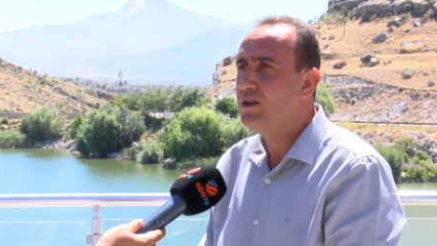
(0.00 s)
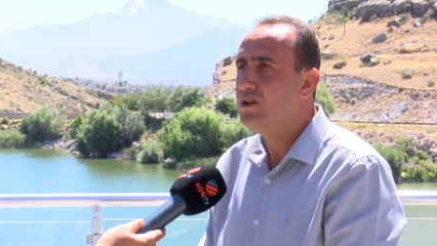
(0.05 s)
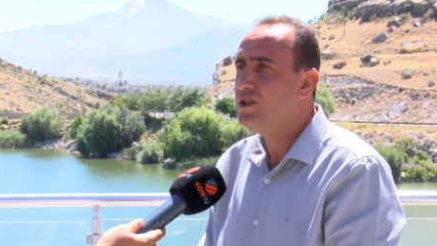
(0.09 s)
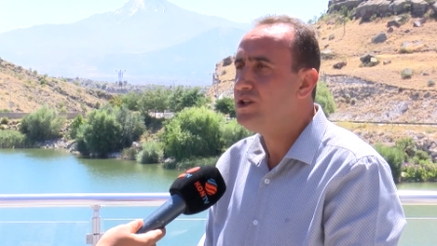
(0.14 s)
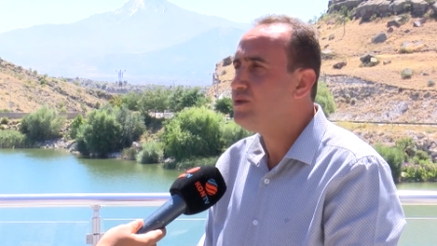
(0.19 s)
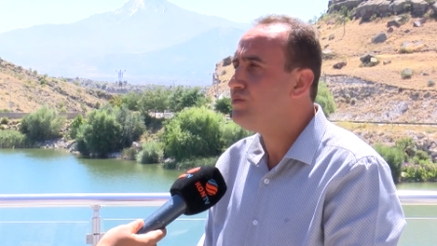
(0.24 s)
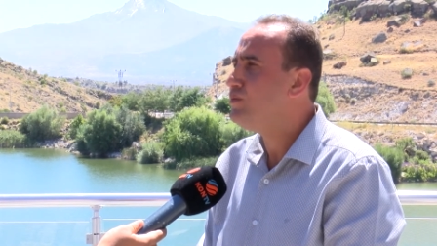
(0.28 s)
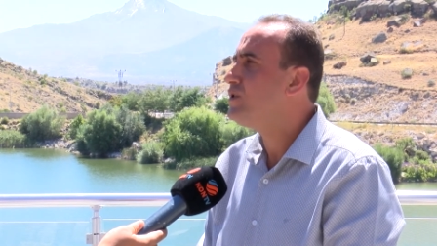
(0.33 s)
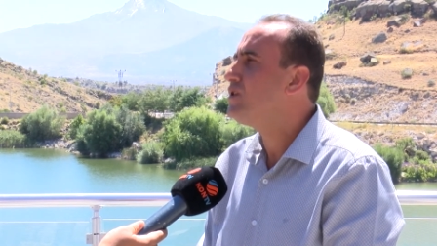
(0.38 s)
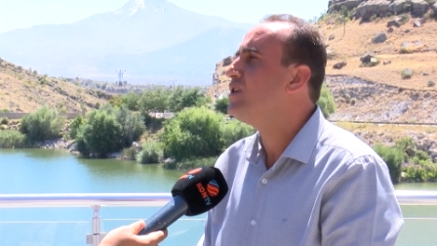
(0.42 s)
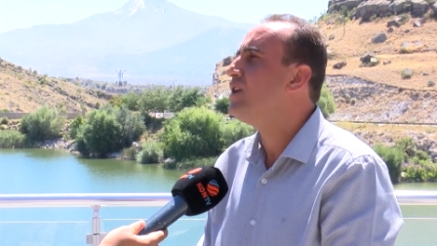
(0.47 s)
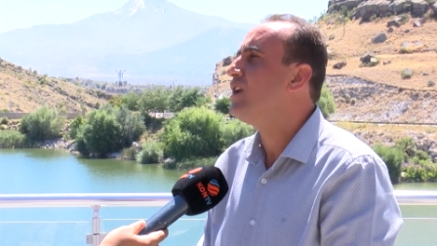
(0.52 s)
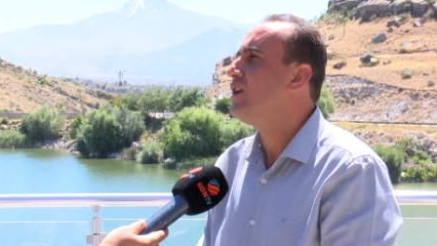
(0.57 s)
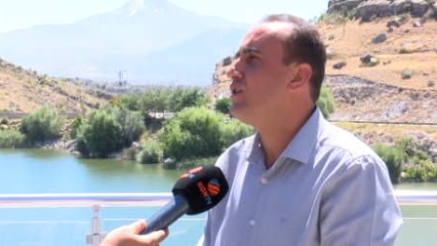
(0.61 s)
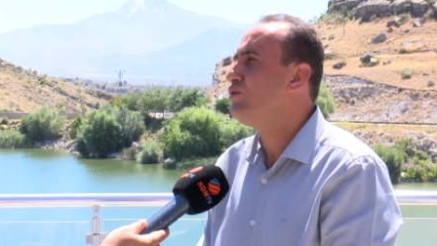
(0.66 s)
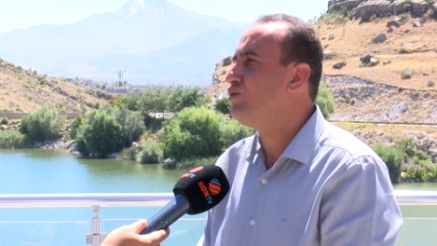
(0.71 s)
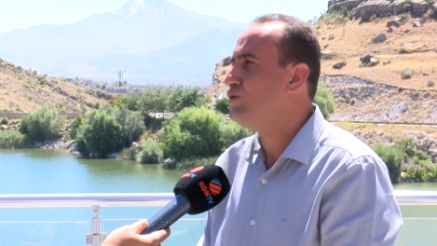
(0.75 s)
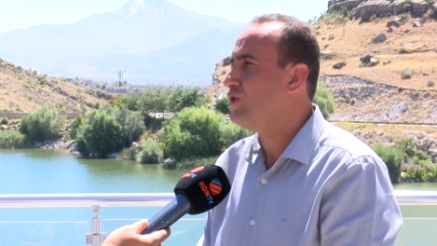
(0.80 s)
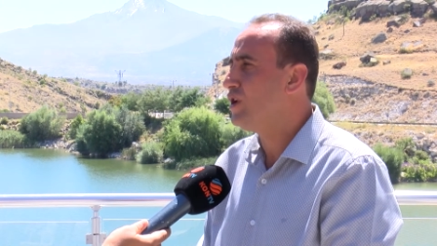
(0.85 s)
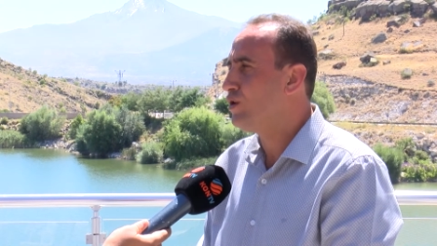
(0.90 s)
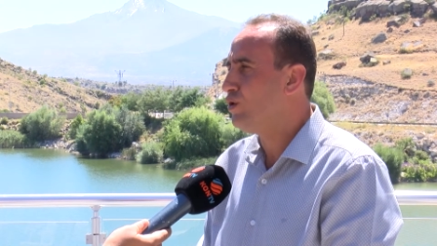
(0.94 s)
Hiçbir
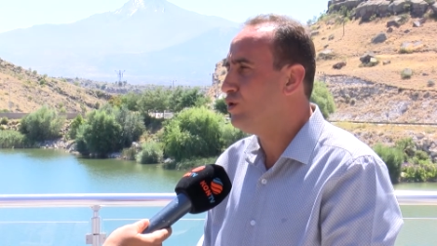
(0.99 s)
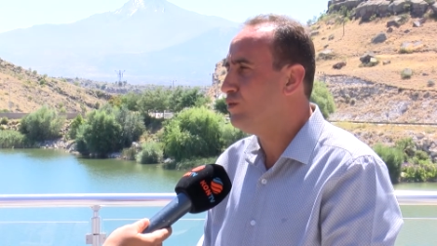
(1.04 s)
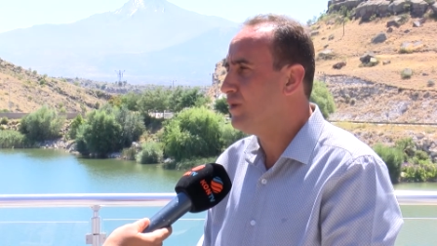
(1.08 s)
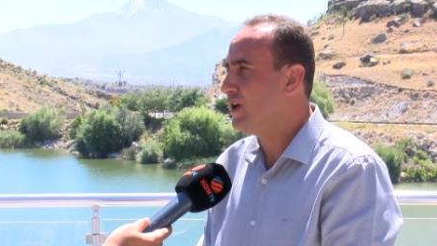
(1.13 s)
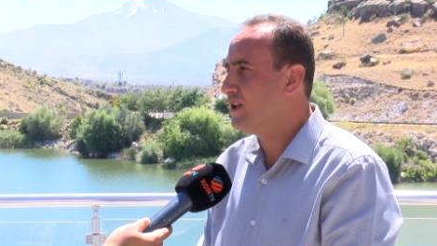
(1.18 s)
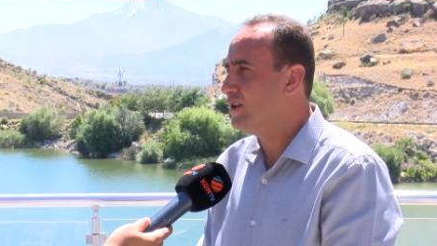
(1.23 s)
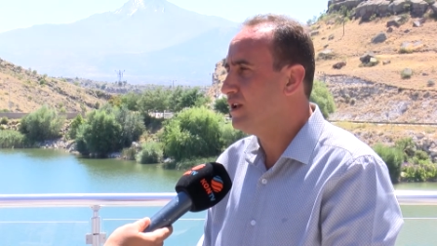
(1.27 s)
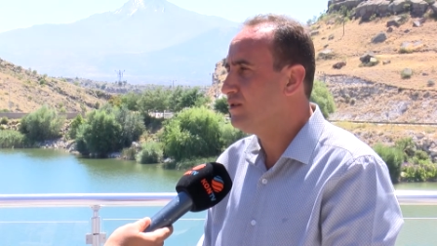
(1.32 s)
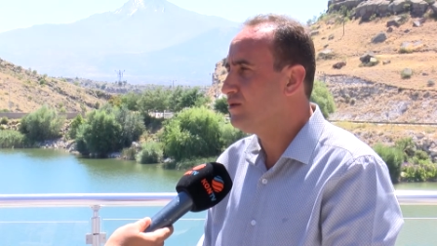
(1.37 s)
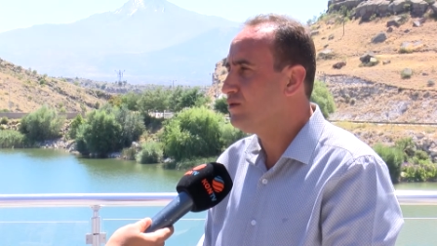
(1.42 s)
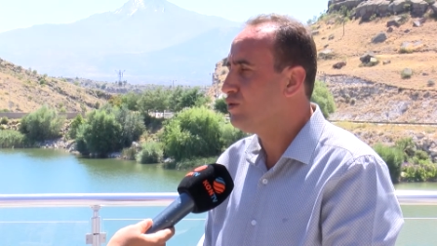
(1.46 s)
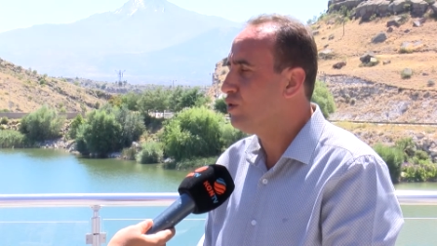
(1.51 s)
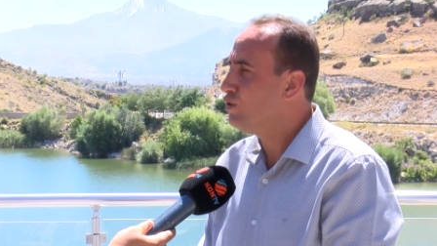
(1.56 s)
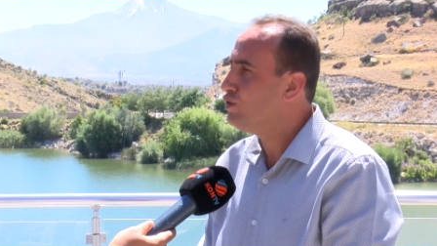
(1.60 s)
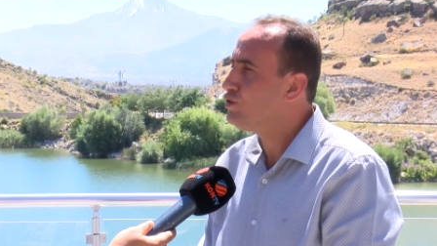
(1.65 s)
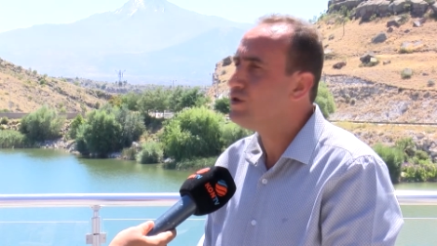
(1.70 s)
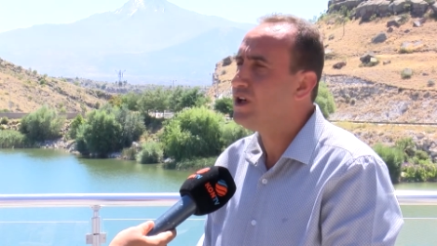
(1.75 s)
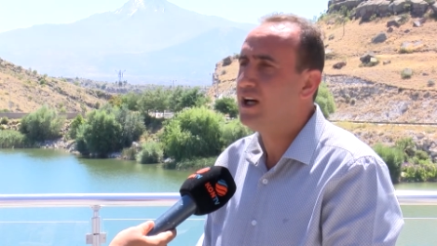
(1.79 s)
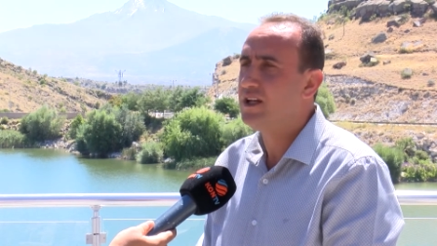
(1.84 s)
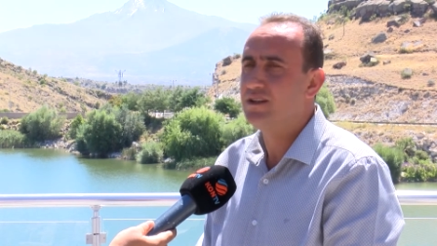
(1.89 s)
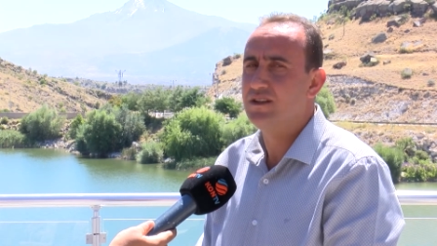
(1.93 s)
tereddütler olmadan
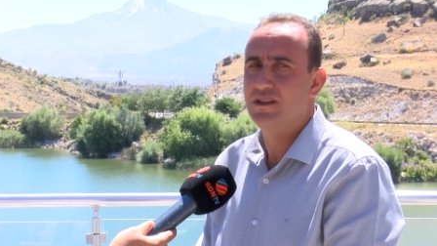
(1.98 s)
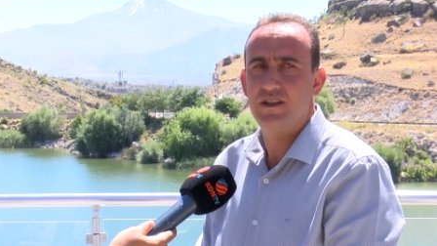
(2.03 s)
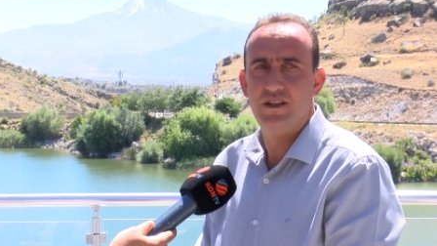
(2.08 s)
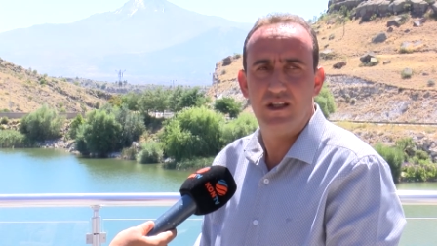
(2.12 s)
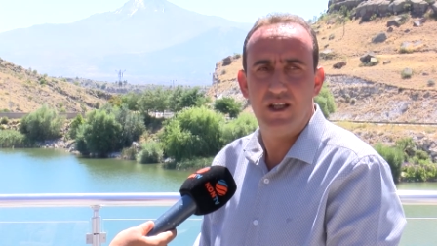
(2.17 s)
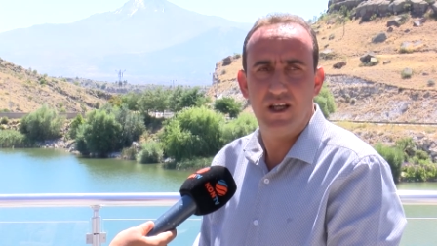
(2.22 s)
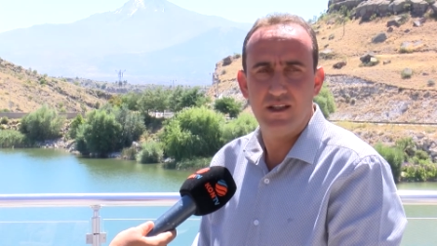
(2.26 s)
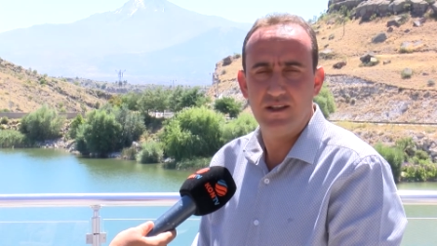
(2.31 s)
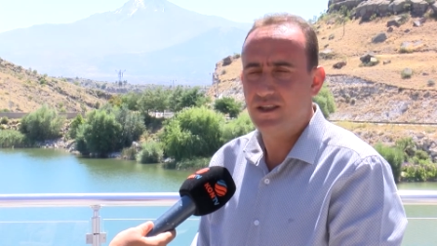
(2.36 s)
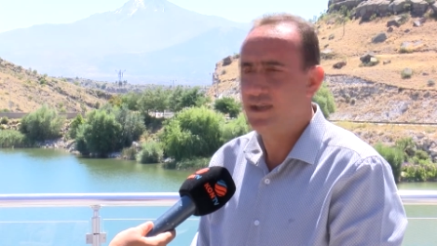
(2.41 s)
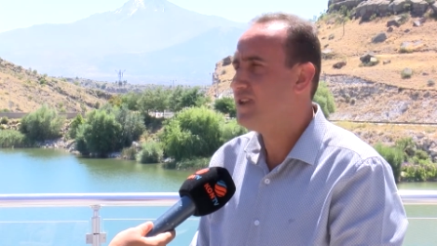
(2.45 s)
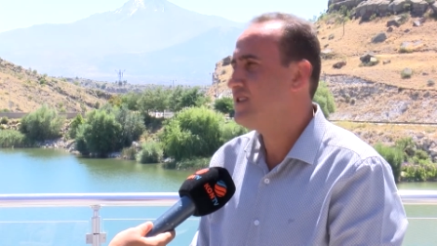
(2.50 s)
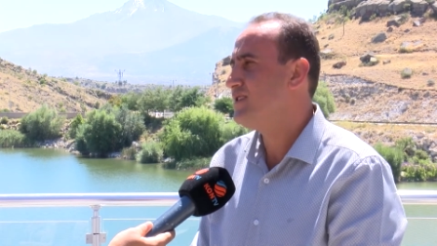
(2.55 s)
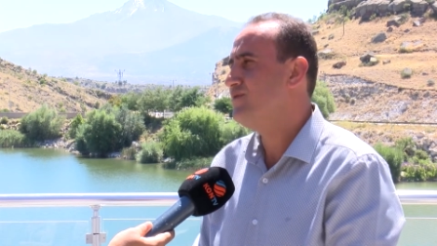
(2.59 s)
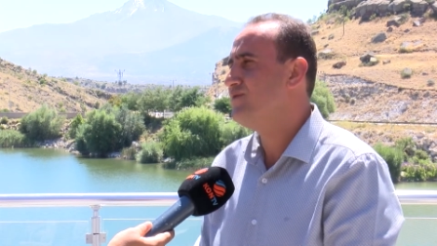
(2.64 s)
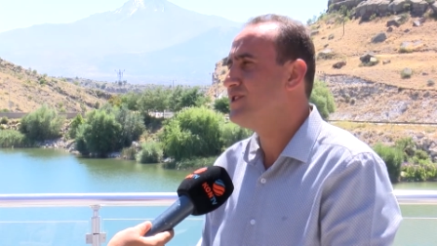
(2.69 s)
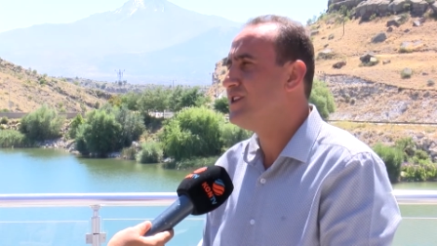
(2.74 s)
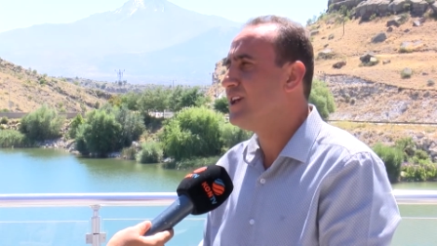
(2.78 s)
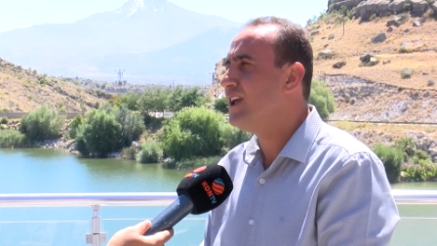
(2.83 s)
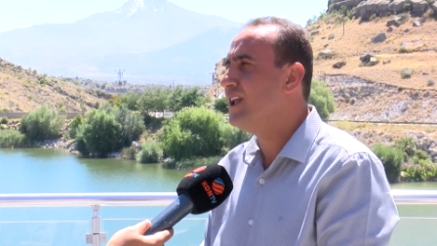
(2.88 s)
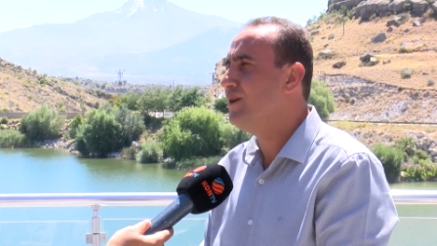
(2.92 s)
gönül rahatlığıyla
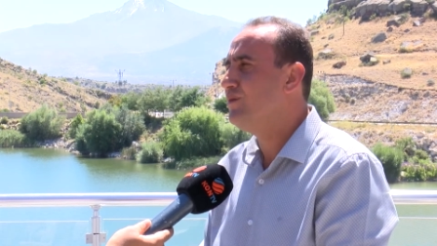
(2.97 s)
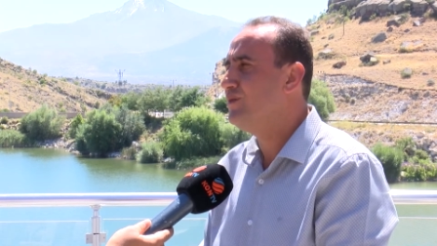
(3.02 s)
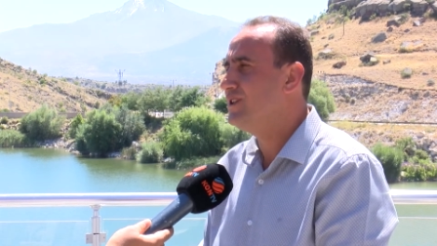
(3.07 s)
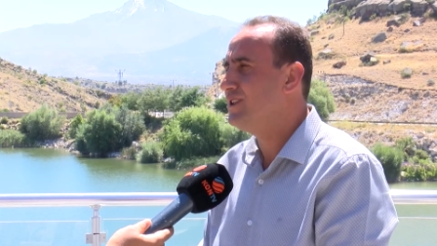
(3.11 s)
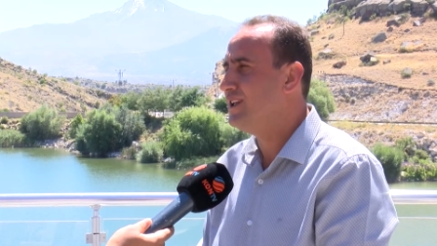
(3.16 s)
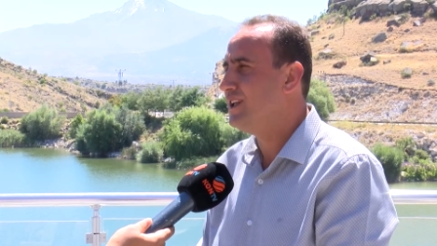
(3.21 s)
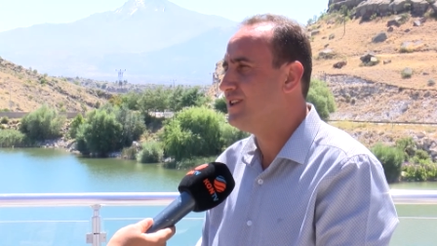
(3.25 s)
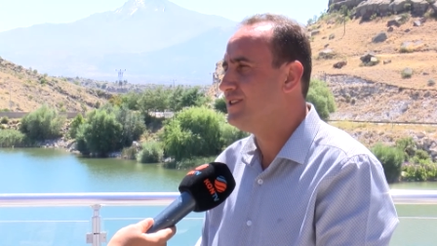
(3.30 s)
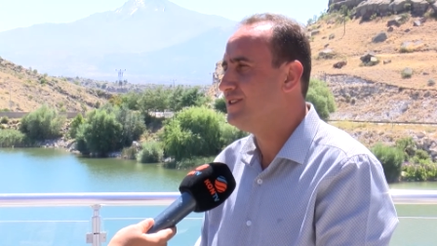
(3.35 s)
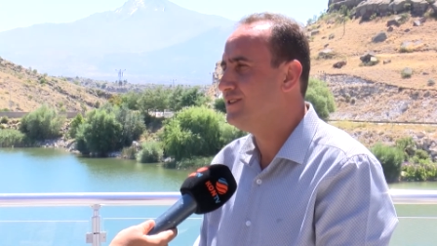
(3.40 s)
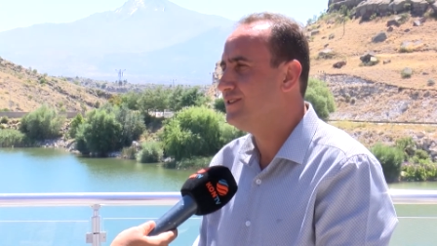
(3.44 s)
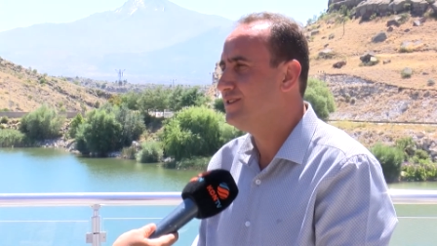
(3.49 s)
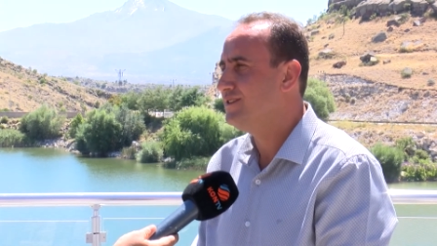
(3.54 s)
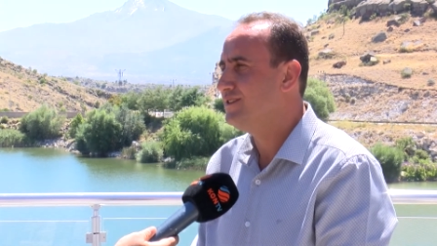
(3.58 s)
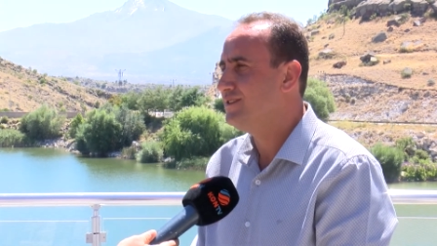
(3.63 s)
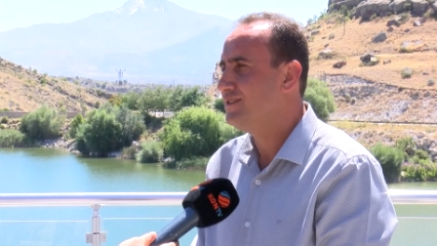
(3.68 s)
tesisimize gelebilirler.